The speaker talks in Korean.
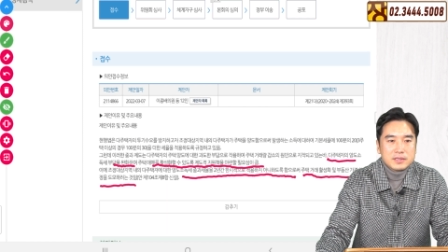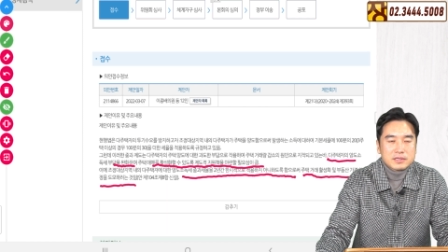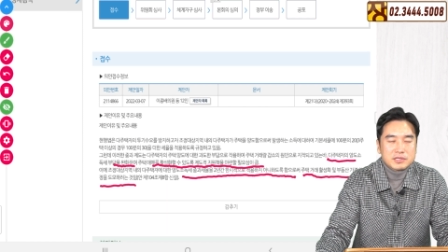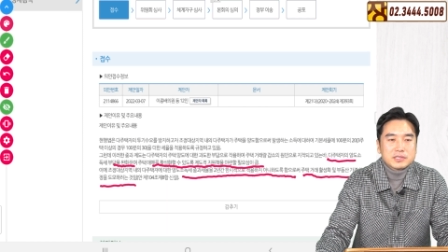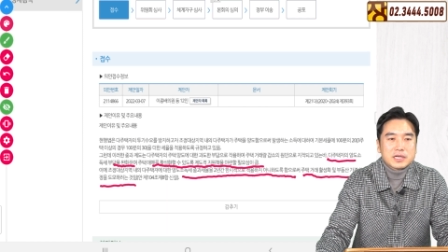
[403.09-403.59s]

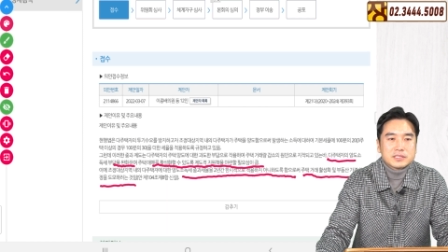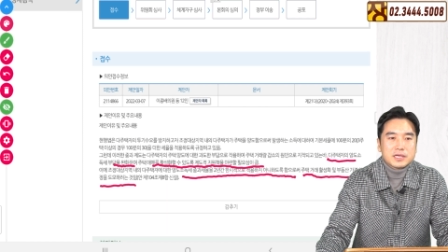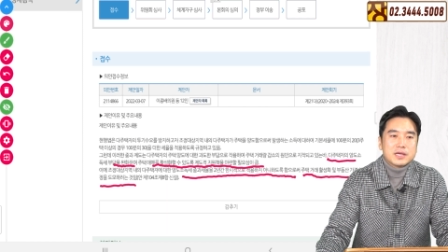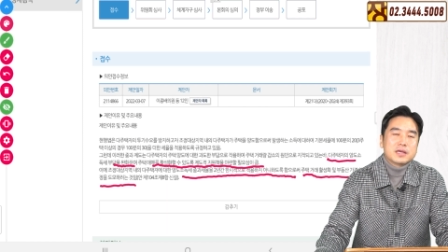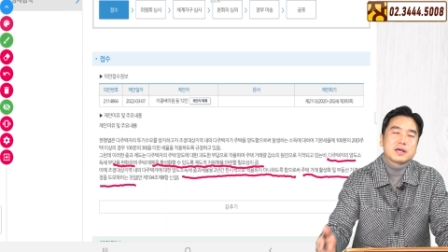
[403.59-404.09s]
그러니까
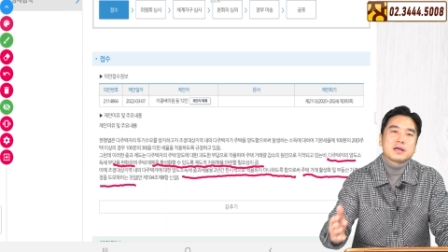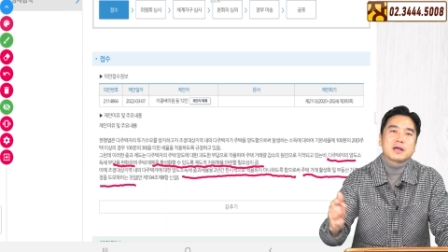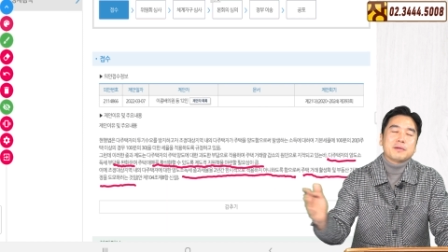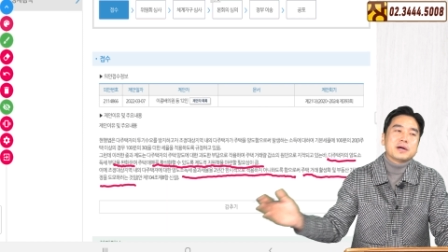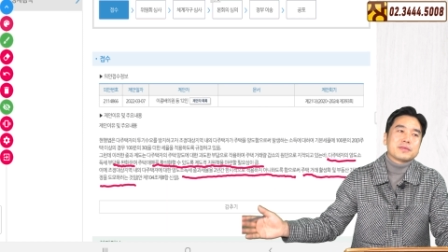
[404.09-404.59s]
이제
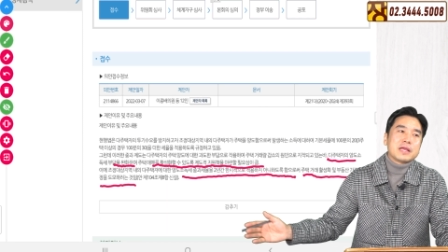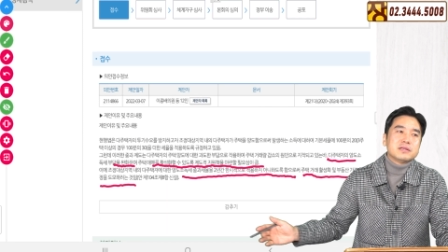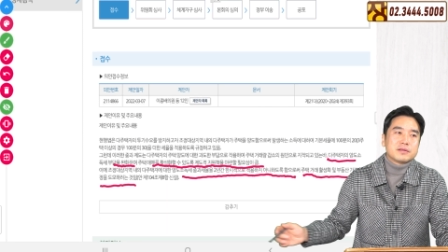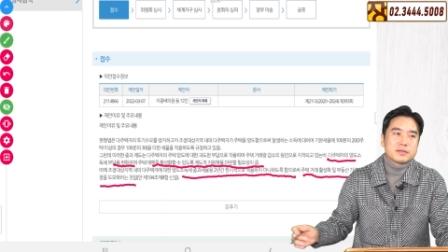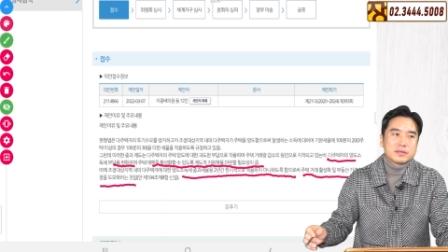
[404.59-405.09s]
아, 아마
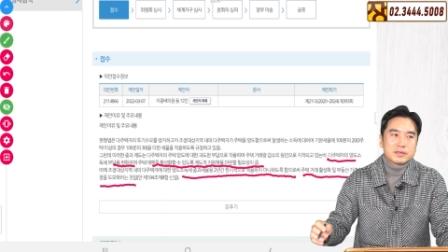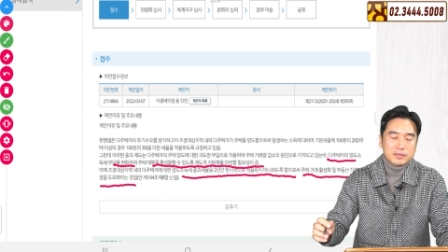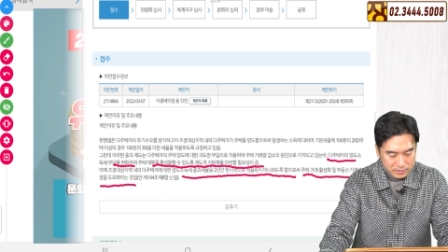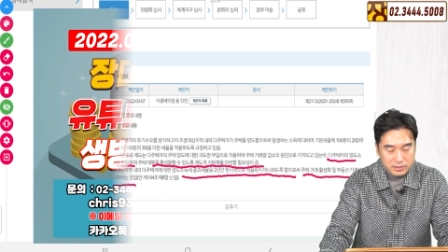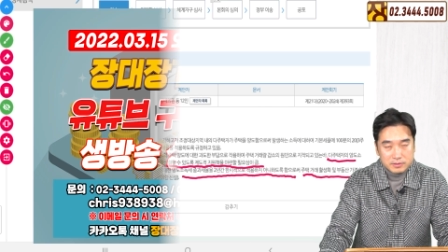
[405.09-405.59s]
내년
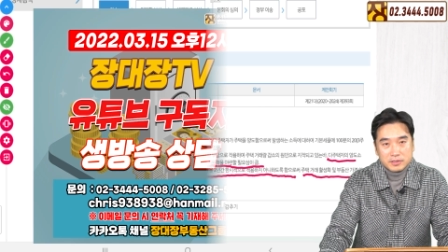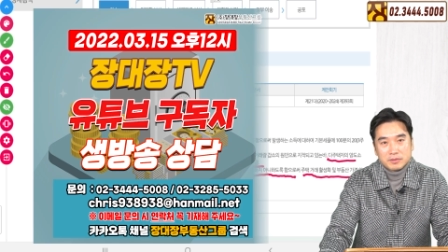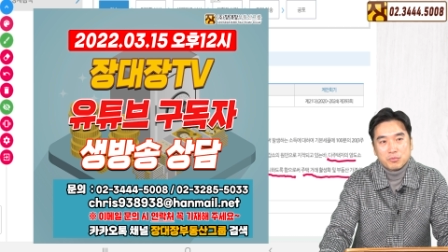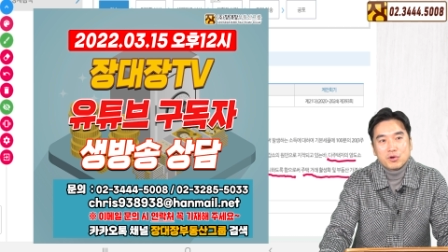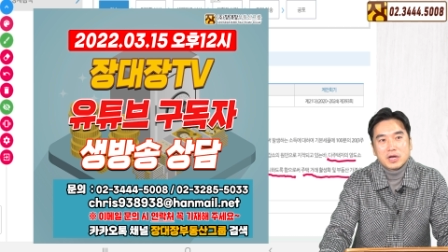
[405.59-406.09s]
어,
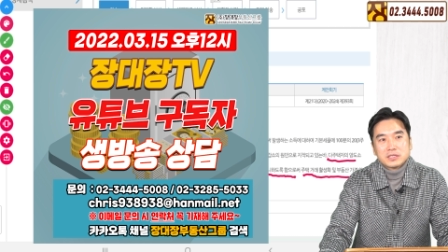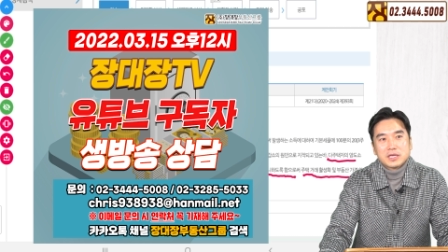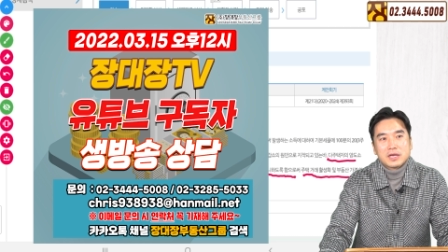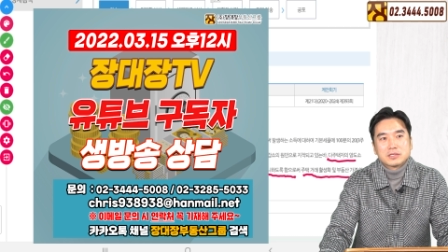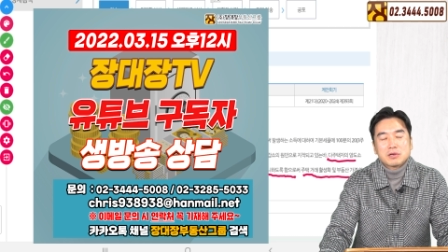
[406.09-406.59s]
뭔가
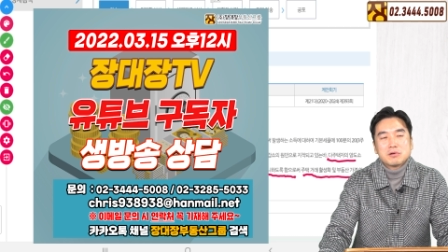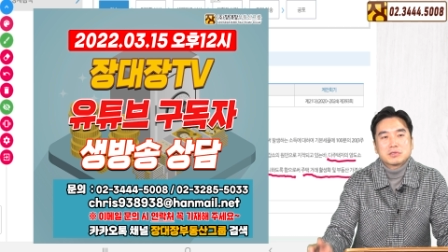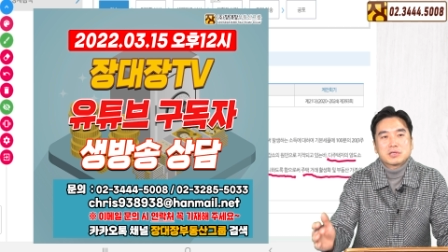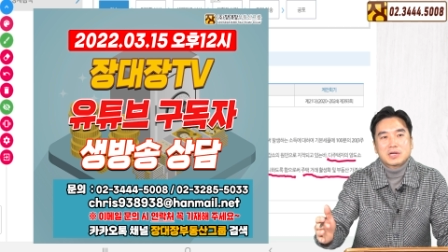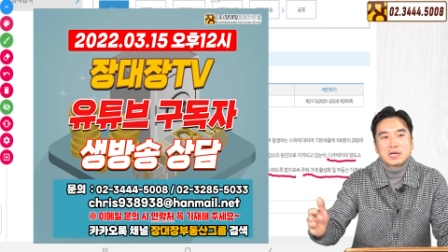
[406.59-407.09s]
이제
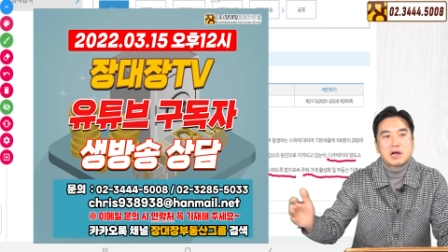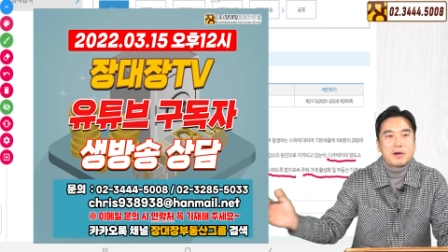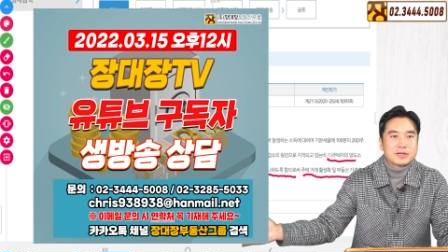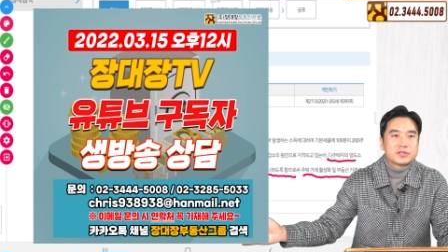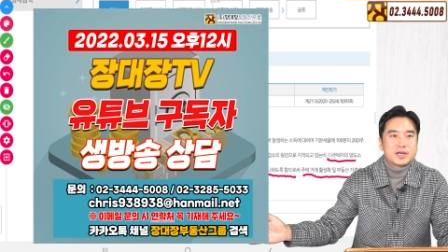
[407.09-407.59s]
선거철
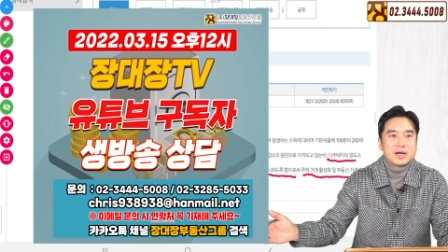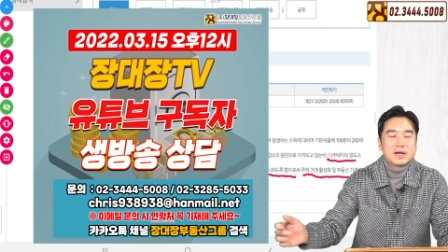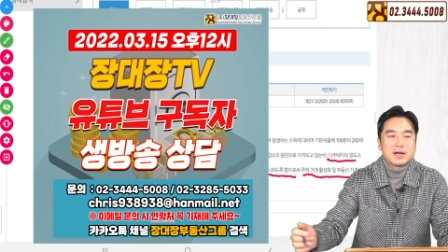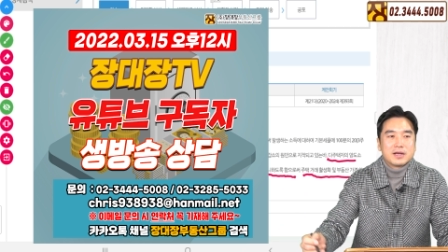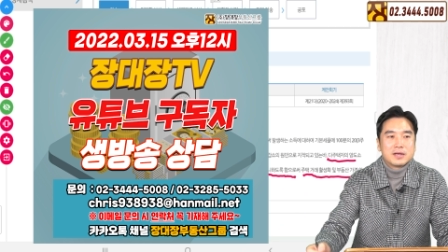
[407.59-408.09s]
가까워져야
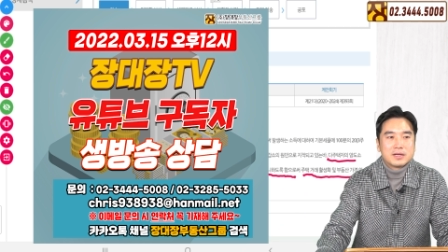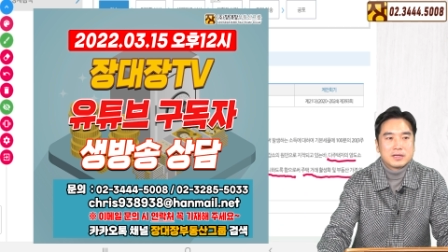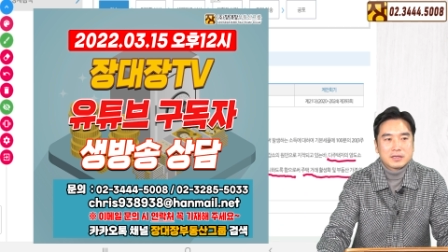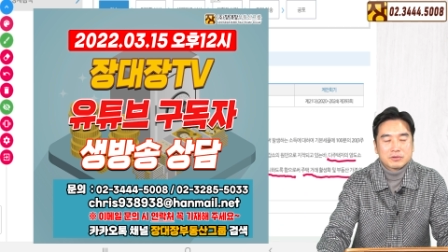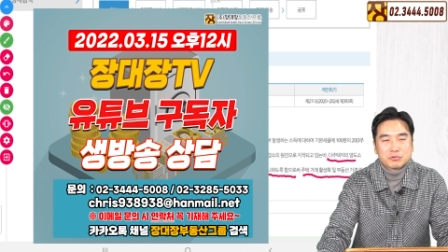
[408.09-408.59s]

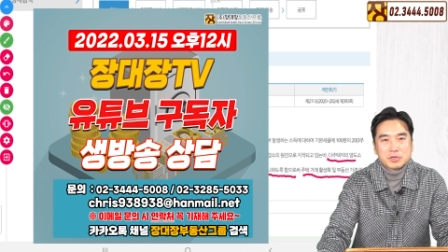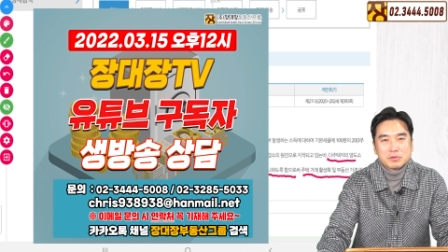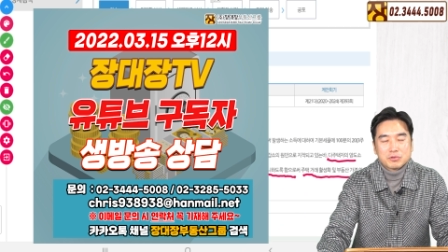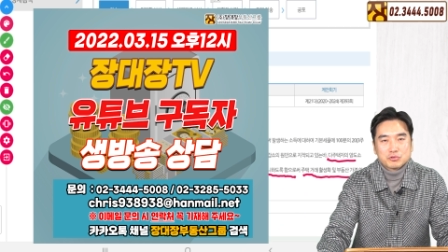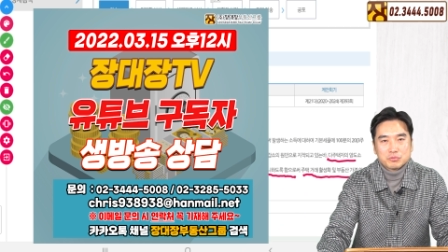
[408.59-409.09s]
아,
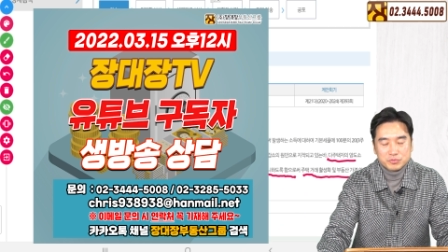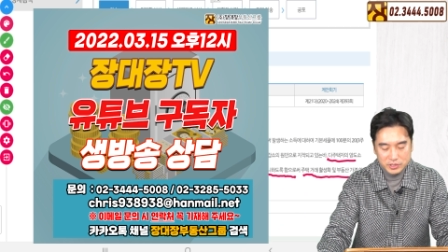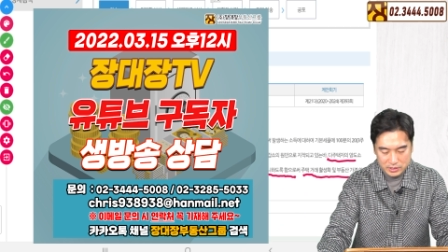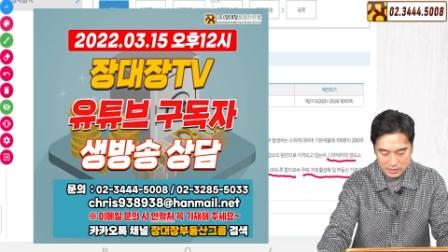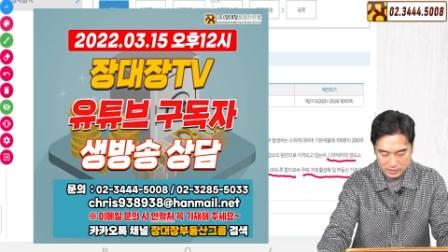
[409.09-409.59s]
국회의원도 좀
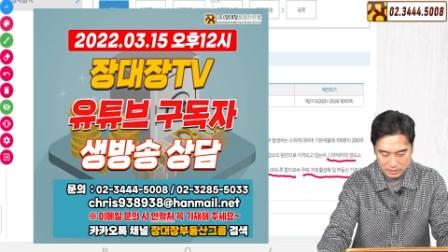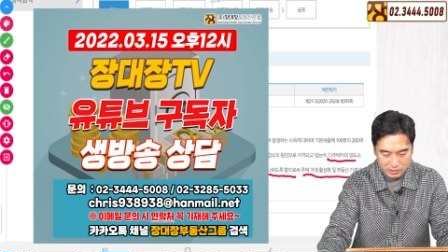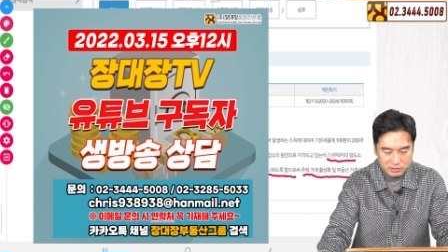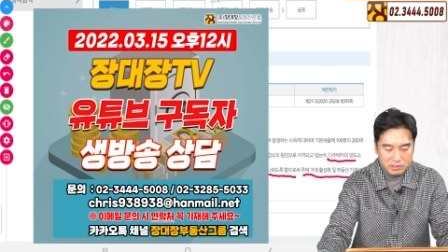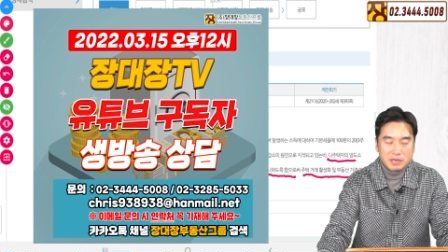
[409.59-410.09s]
움직이지 않을까
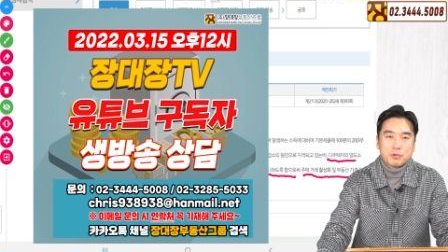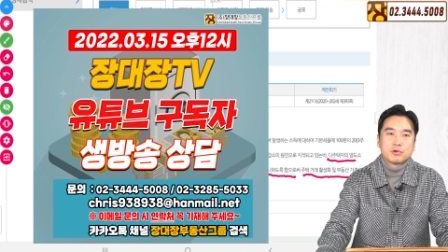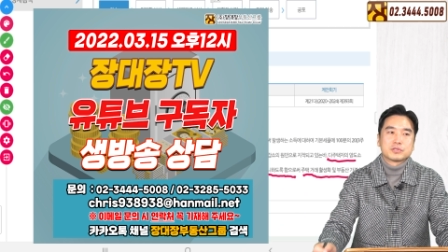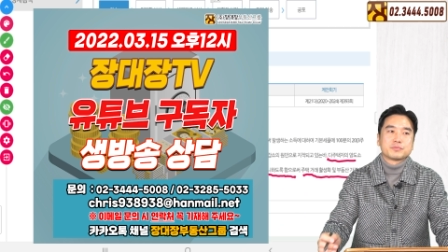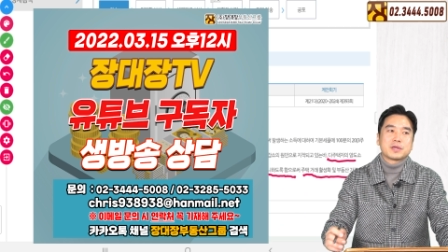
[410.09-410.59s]
저는 그렇게 보고
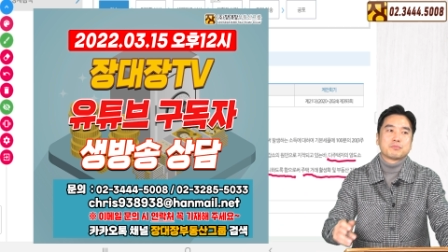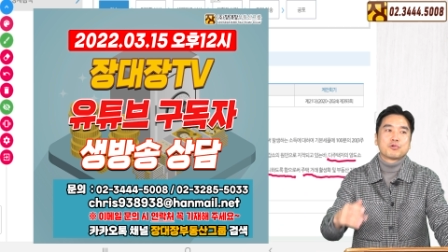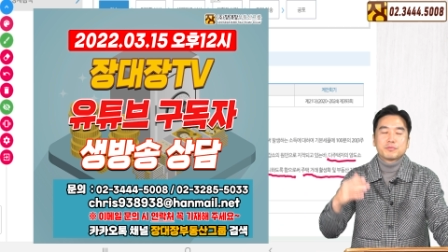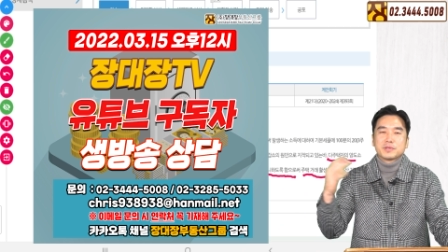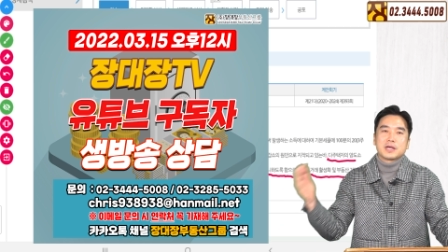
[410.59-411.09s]
있습니다.
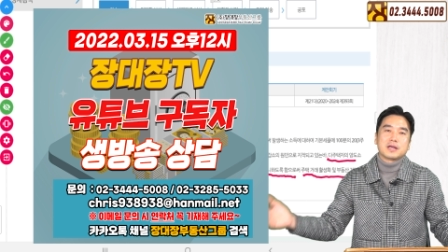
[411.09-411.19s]
모릅니다.